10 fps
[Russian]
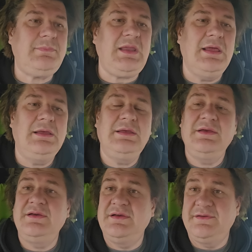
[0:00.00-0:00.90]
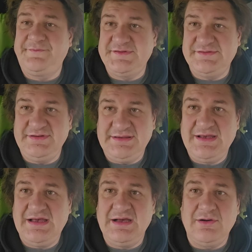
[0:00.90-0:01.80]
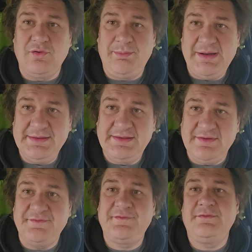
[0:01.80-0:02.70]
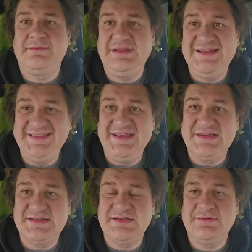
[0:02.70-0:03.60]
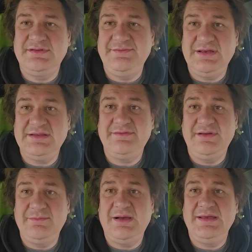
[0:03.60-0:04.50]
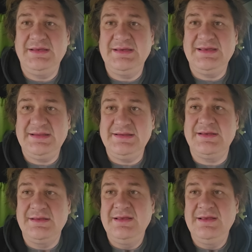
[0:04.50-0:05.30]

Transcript: э, в цвета оккупантов для нас 9 мая это